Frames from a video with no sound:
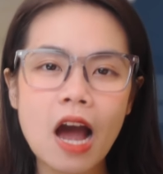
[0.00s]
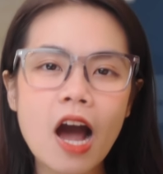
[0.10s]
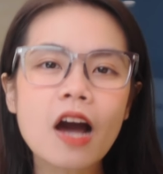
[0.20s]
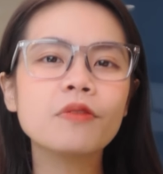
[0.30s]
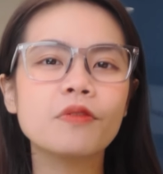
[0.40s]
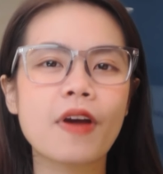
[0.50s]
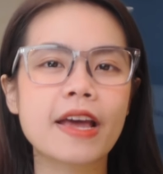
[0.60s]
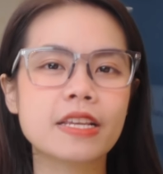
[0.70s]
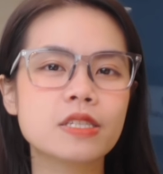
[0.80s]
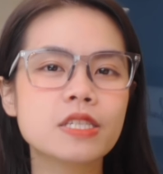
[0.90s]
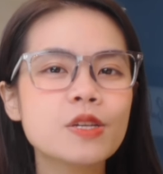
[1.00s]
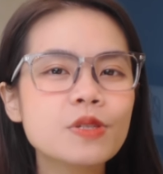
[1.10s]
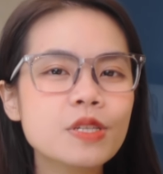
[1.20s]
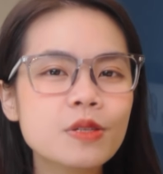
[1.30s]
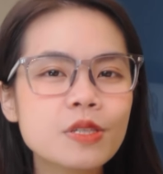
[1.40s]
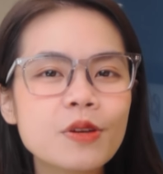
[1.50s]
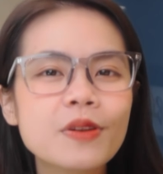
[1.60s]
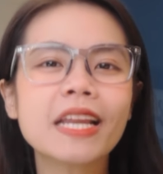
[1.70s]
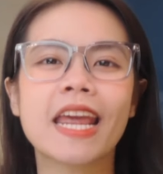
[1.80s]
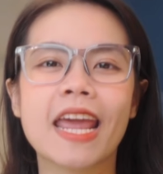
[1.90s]
hot và siêu siêu siêu
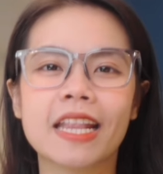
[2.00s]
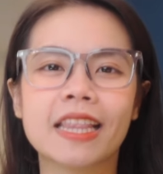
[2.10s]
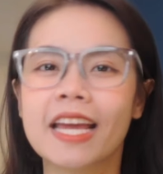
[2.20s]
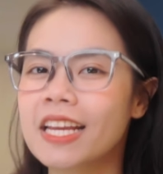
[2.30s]
đắt hàng tại